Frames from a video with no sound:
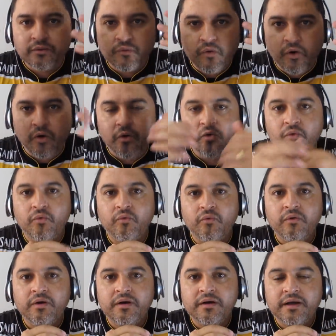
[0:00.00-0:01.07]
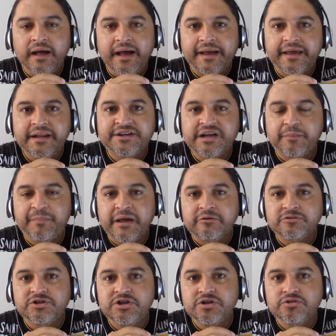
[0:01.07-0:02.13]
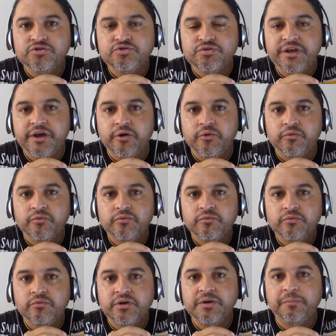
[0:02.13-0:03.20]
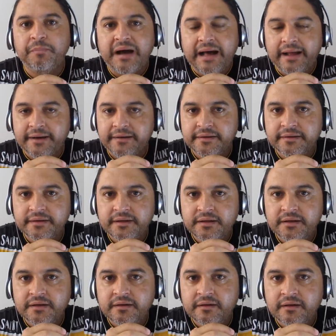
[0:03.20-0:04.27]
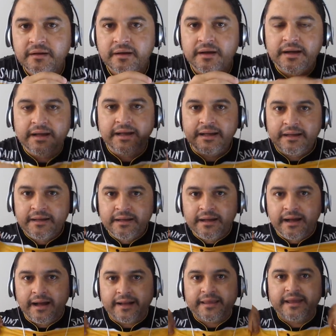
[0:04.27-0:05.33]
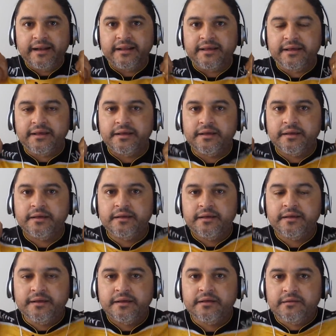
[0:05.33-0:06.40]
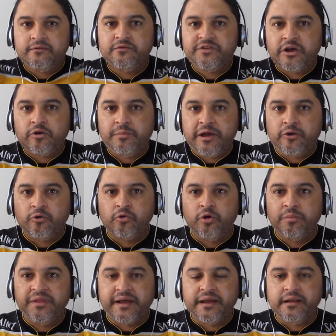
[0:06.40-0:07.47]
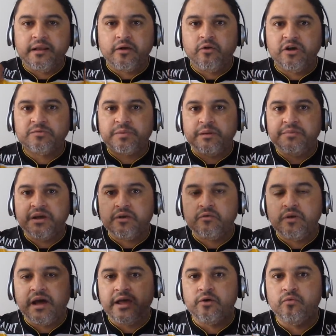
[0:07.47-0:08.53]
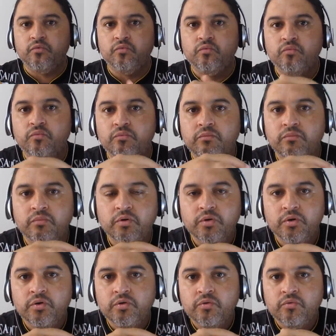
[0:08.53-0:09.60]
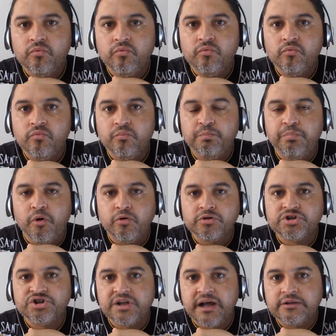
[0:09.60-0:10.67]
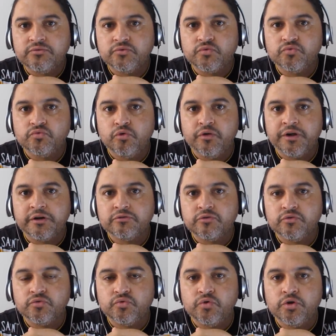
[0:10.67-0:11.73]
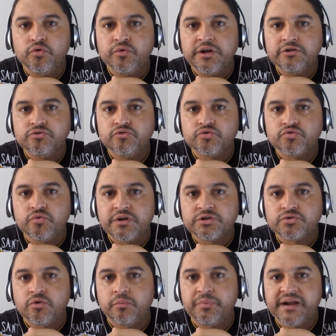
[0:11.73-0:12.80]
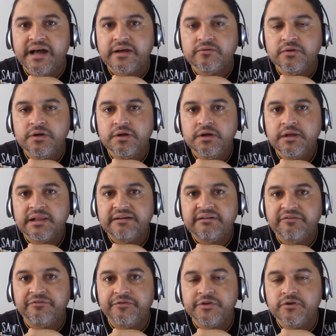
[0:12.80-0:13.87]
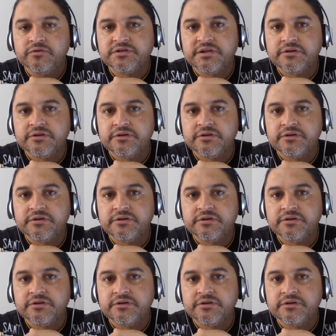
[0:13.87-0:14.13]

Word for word: com aquele chapéuzinho de judeu, o kipar? Hã? Aquele. Não sei como é que é o nome daquele negócio, para mim aquilo lá é um um ponche lá do, do, do, Rio, do Rio Grande do Sul que eles compraram. Estava frio, eles